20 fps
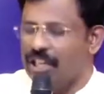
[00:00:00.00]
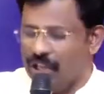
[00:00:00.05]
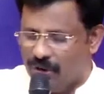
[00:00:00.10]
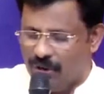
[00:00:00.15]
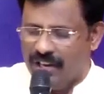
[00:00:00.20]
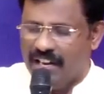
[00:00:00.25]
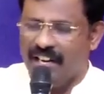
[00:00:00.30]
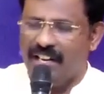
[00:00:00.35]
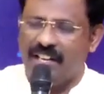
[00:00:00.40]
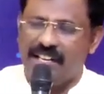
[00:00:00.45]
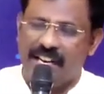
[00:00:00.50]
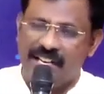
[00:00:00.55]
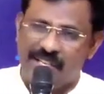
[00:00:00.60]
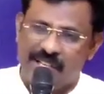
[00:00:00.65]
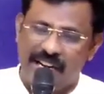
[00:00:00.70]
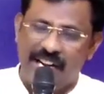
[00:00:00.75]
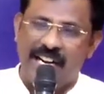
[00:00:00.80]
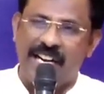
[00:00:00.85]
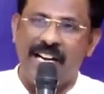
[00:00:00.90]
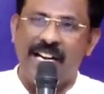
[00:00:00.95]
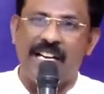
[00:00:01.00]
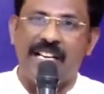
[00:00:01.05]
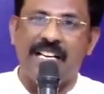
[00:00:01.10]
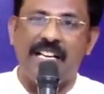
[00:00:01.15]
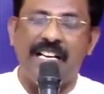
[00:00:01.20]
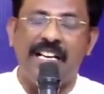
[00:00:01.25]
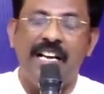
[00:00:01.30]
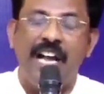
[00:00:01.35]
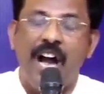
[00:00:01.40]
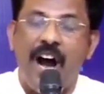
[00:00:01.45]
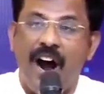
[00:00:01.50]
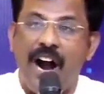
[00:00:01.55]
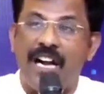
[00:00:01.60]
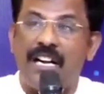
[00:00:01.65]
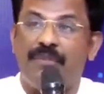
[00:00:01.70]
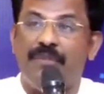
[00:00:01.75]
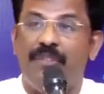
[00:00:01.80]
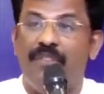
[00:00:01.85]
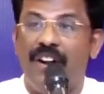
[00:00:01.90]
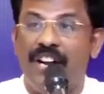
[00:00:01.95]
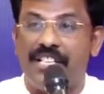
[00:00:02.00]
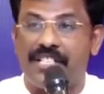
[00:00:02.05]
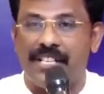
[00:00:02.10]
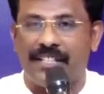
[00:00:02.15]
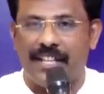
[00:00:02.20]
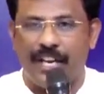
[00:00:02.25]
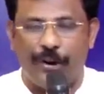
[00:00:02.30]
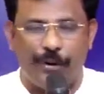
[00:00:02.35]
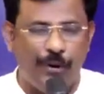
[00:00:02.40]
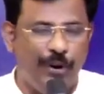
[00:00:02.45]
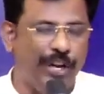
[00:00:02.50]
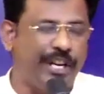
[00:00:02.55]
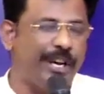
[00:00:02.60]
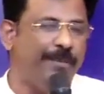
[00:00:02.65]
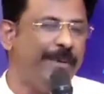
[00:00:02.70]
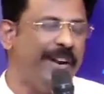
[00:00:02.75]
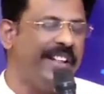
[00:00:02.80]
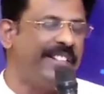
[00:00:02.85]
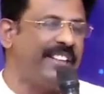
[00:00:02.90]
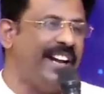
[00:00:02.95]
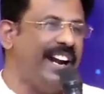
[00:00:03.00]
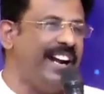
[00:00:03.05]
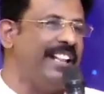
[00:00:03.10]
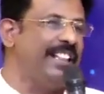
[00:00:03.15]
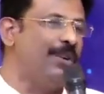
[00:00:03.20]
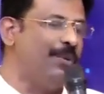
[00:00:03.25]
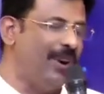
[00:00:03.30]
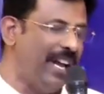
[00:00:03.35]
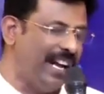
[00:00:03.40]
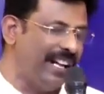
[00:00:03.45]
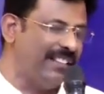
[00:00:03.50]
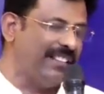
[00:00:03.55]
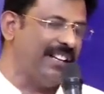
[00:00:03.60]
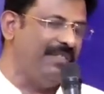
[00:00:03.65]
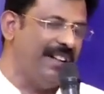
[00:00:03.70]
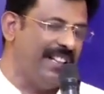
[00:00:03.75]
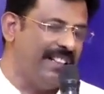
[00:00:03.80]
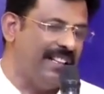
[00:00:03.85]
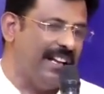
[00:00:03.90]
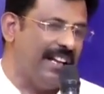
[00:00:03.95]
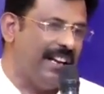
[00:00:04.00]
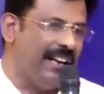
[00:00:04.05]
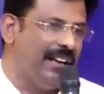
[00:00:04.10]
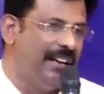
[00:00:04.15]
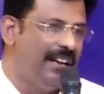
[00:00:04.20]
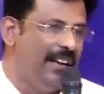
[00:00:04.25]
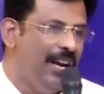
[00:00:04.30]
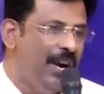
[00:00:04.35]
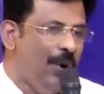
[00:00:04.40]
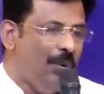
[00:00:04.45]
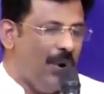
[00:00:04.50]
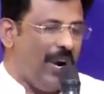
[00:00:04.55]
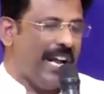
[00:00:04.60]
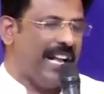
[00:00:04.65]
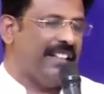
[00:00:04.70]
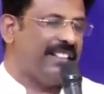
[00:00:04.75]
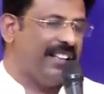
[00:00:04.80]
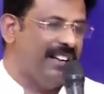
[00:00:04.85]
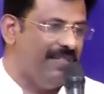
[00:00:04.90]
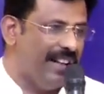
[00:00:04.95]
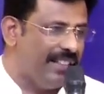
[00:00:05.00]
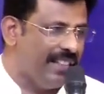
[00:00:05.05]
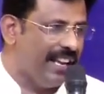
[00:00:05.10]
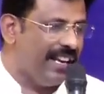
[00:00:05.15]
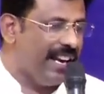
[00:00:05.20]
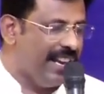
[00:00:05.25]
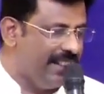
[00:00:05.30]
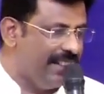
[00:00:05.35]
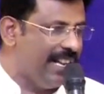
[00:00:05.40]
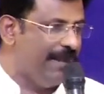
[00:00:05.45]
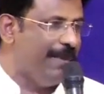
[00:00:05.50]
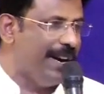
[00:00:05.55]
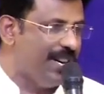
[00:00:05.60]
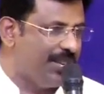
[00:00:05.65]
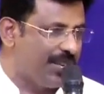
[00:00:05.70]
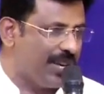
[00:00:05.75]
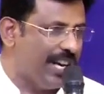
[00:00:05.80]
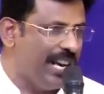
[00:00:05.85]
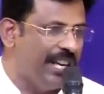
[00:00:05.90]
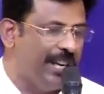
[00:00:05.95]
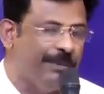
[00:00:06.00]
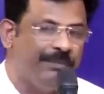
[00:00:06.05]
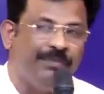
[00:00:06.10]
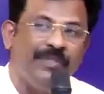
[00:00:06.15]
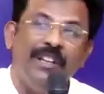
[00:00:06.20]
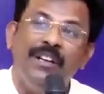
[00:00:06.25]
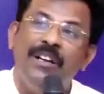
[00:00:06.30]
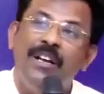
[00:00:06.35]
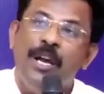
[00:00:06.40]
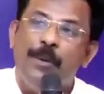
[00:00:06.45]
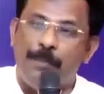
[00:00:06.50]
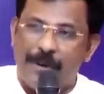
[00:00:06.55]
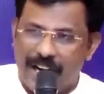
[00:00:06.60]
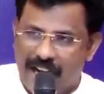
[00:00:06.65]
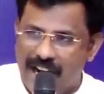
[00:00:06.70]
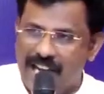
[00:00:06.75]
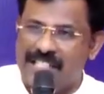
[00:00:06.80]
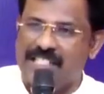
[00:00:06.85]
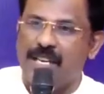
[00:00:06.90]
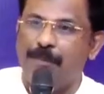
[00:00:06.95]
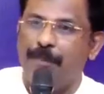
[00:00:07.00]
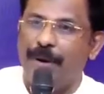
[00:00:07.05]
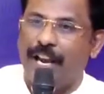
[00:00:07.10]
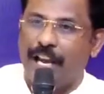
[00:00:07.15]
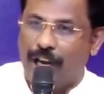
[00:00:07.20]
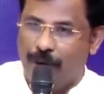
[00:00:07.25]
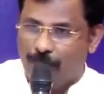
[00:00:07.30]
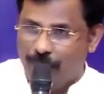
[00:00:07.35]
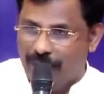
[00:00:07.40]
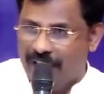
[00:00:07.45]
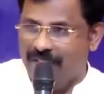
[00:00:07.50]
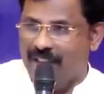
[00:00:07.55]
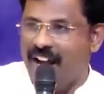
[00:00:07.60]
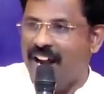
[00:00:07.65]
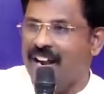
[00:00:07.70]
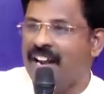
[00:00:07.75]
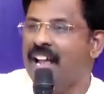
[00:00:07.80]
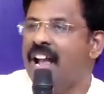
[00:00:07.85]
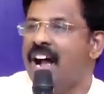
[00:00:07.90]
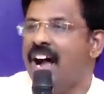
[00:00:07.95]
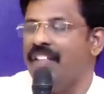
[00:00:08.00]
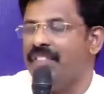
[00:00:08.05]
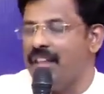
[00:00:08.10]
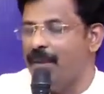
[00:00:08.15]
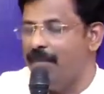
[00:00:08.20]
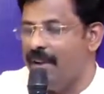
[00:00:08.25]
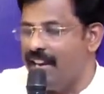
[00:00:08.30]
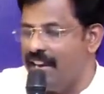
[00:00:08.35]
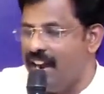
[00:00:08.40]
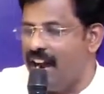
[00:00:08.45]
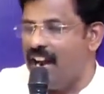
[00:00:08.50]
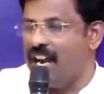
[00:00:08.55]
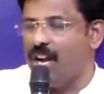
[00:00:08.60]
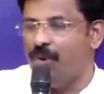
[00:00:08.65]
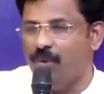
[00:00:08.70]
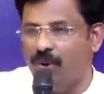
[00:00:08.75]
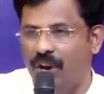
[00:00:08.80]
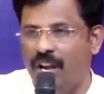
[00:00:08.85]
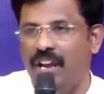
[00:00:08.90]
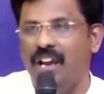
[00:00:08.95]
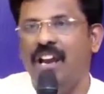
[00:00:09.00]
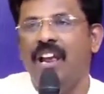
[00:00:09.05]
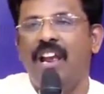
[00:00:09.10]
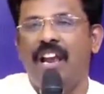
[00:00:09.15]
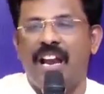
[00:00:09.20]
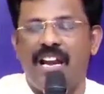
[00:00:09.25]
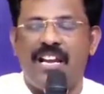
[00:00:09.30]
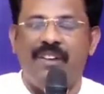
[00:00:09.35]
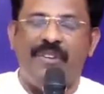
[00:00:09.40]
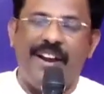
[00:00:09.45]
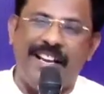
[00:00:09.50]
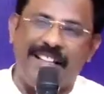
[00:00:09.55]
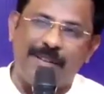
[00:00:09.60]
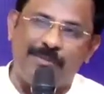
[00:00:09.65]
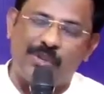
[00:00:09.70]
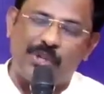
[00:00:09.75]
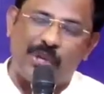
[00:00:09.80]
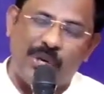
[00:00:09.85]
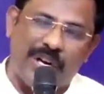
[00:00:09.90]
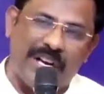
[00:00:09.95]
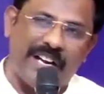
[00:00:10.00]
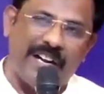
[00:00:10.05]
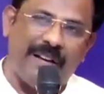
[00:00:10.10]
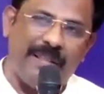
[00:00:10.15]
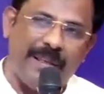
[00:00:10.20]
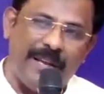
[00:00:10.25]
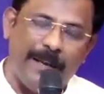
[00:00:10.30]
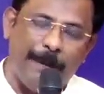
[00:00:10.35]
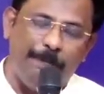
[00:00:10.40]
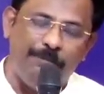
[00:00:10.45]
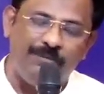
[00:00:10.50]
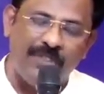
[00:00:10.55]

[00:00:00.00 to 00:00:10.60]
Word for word: இருளில் இருக்கிற ஜனங்களுக்கு ஆண்டவர் வெளிச்சத்தை கொடுக்கும்படி தான் இந்த உலகத்தில் வந்தார் உலகத்தில் வந்த எந்த மனுஷனையும் பிரகாசிப்பிக்கிற ஒளிதான் அந்த மெய்யான ஒளி என்று வேதம் சொல்லுகிறது